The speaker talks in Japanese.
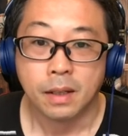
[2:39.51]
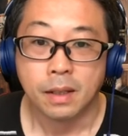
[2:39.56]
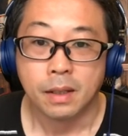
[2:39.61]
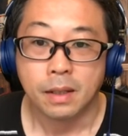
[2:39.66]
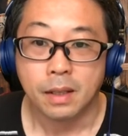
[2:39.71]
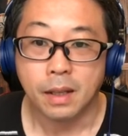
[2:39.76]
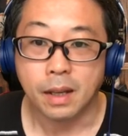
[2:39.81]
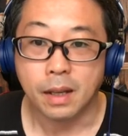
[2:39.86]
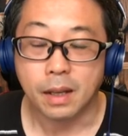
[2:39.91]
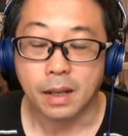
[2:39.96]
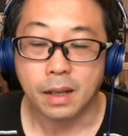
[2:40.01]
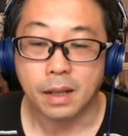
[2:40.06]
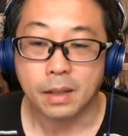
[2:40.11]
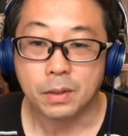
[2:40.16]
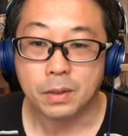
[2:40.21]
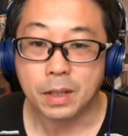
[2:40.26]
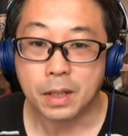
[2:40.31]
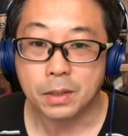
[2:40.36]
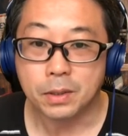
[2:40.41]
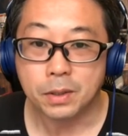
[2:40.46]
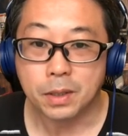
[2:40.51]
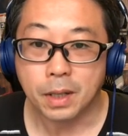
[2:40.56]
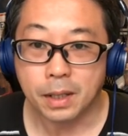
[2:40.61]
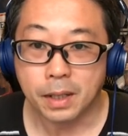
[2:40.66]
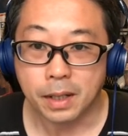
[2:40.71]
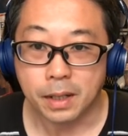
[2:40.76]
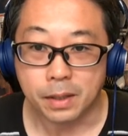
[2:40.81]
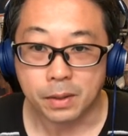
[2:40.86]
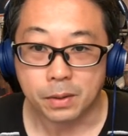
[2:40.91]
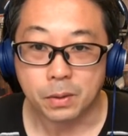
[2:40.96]
で、えー、と最終課
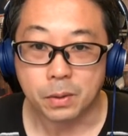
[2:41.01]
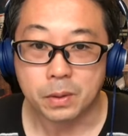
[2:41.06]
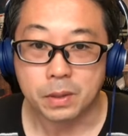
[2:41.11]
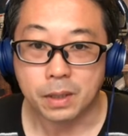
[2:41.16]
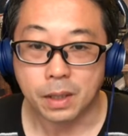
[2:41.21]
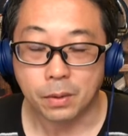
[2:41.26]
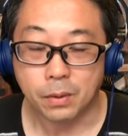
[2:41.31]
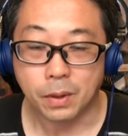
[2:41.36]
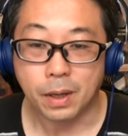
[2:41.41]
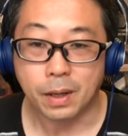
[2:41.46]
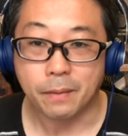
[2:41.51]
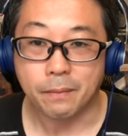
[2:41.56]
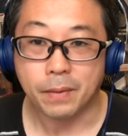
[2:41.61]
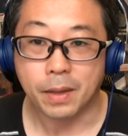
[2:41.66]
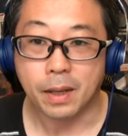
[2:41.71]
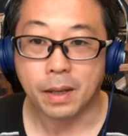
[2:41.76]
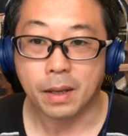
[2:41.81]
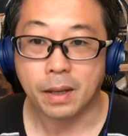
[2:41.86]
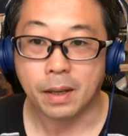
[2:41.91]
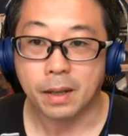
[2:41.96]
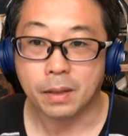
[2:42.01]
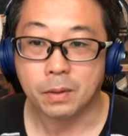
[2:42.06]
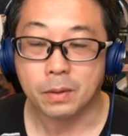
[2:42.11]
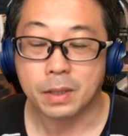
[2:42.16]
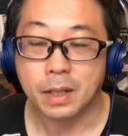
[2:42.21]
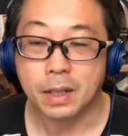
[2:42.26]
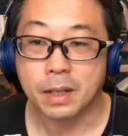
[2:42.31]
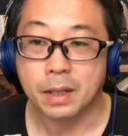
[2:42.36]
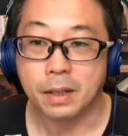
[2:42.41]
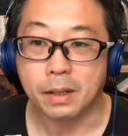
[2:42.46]
題としては、えー、と
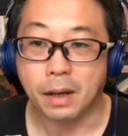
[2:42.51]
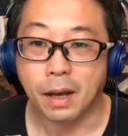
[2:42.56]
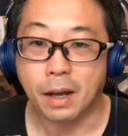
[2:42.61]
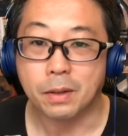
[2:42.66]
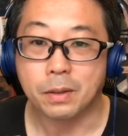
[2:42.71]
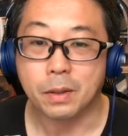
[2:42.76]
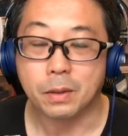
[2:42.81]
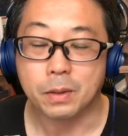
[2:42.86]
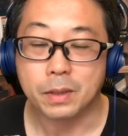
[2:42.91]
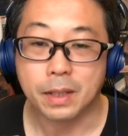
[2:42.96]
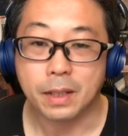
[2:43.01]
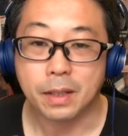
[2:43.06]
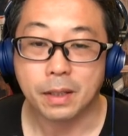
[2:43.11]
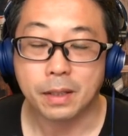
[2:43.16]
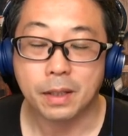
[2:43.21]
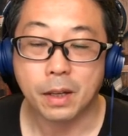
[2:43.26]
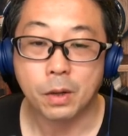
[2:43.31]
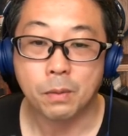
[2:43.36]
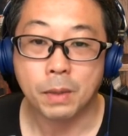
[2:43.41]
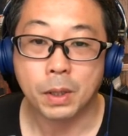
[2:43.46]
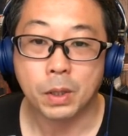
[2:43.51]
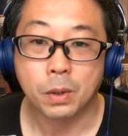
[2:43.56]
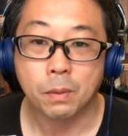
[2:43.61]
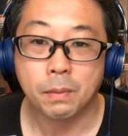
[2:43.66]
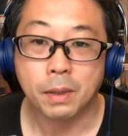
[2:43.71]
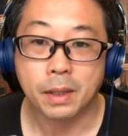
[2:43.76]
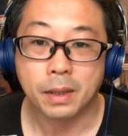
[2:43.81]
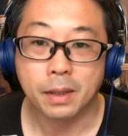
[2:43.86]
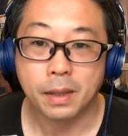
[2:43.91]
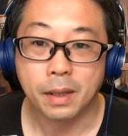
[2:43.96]
前回ある程度全体をまと
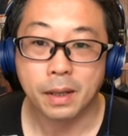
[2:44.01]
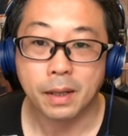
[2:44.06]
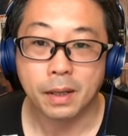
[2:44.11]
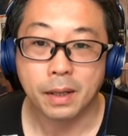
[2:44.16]
めて、